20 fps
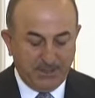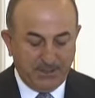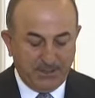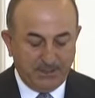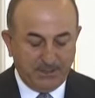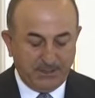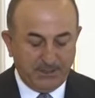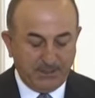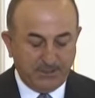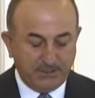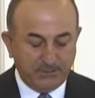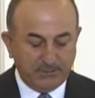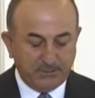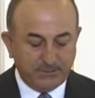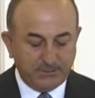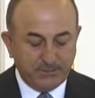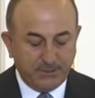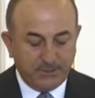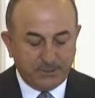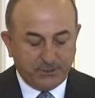E,
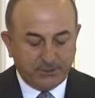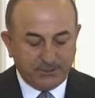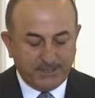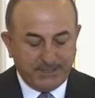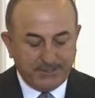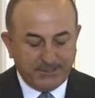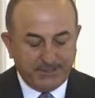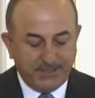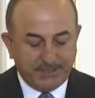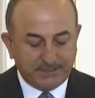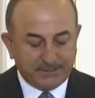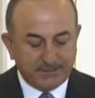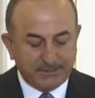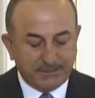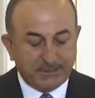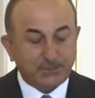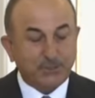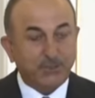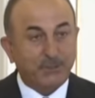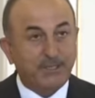Niko
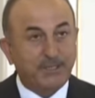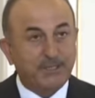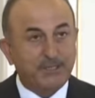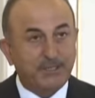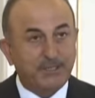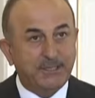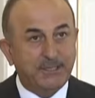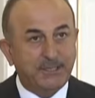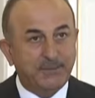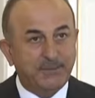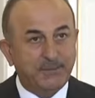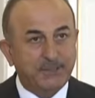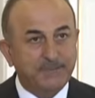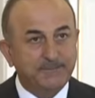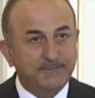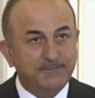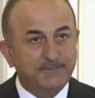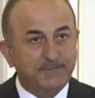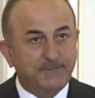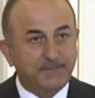Dendias'ın da söylediği gibi
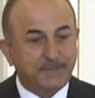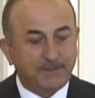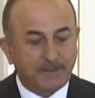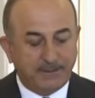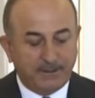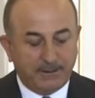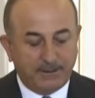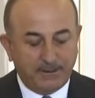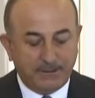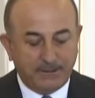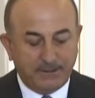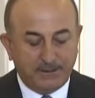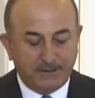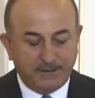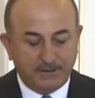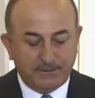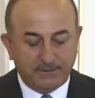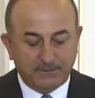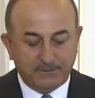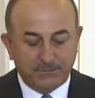
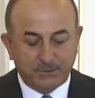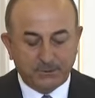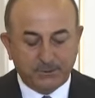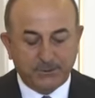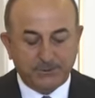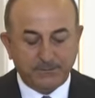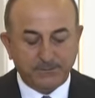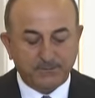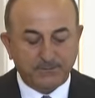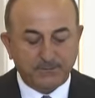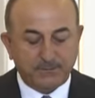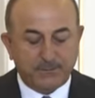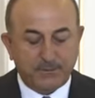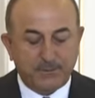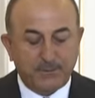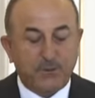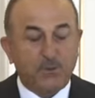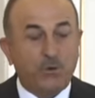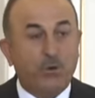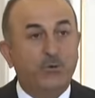e, bugün
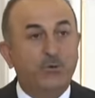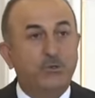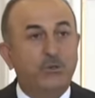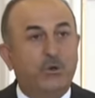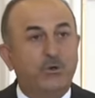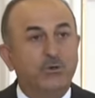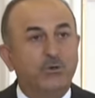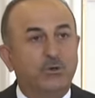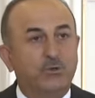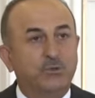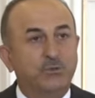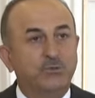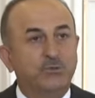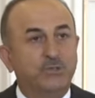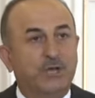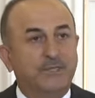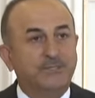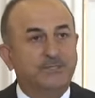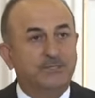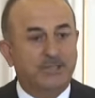Covid-19
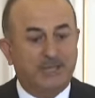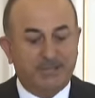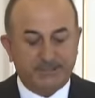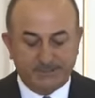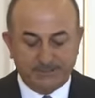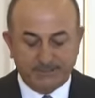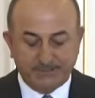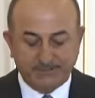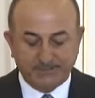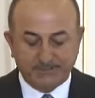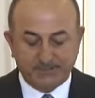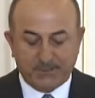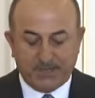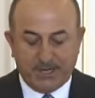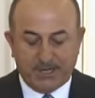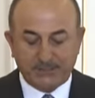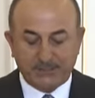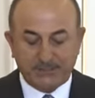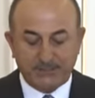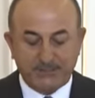aşılarının
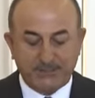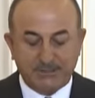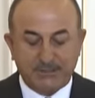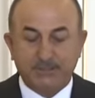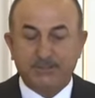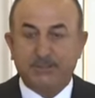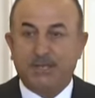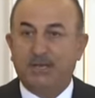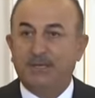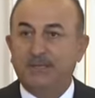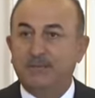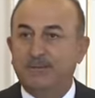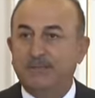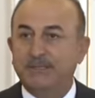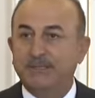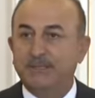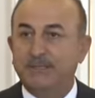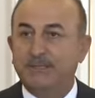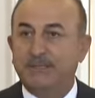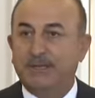karşılıklı
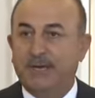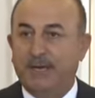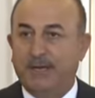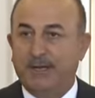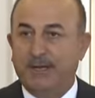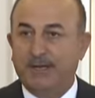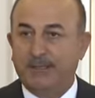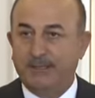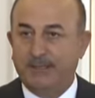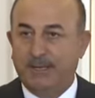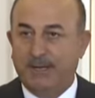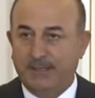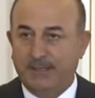tanınması kararını